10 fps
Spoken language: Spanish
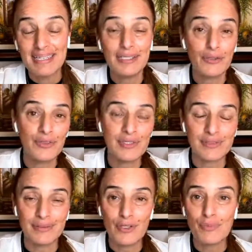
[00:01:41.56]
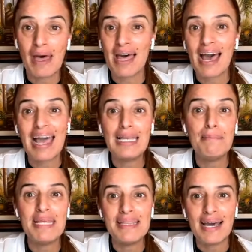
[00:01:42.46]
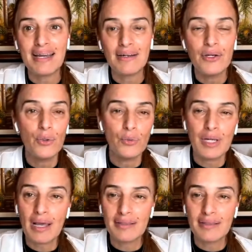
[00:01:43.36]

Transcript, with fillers: Entonces, nos va a limitar una,